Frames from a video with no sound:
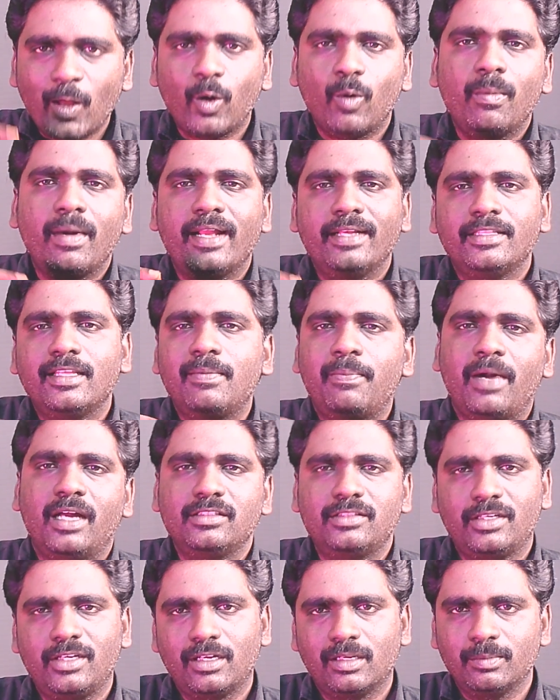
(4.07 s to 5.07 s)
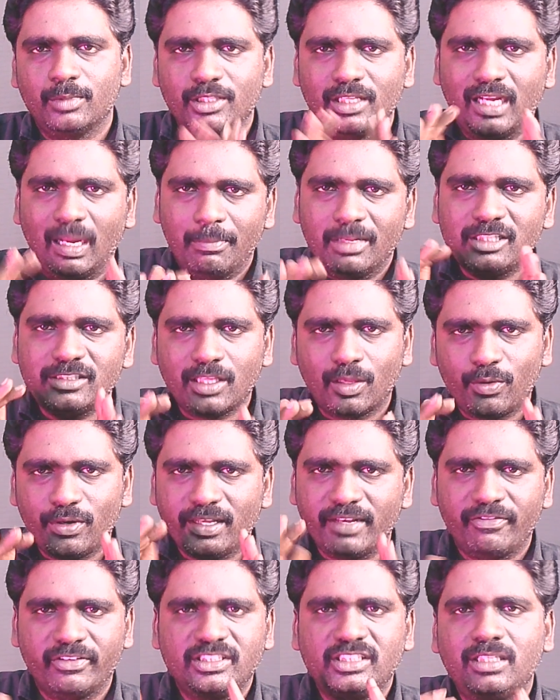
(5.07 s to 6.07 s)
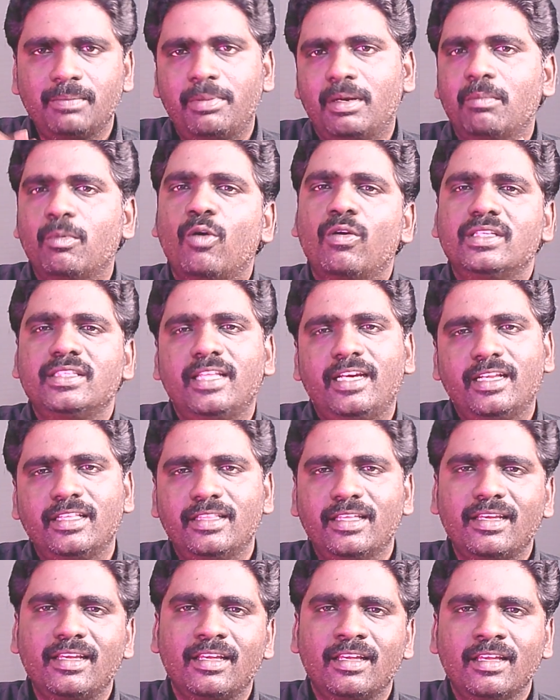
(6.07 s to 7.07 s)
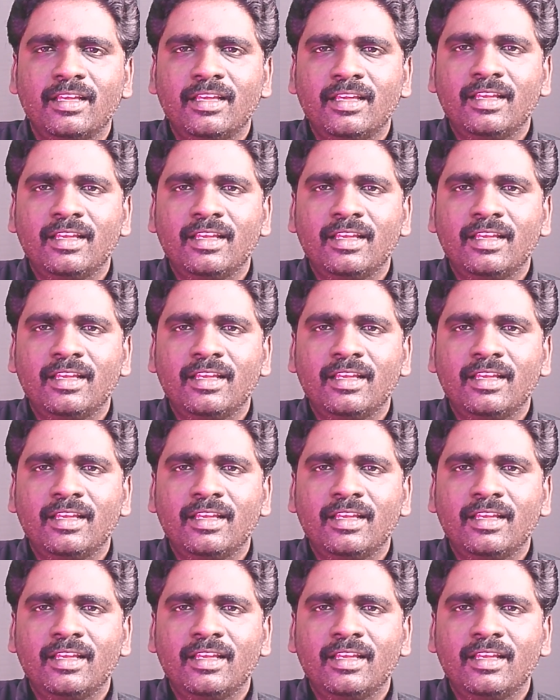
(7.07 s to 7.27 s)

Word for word: ஆர்வமாக எதிர்பார்த்துட்டு இருக்கும்போது கமல் சாருடைய ஃபர்ஸ்ட் ப்ரமோ வந்துருக்குது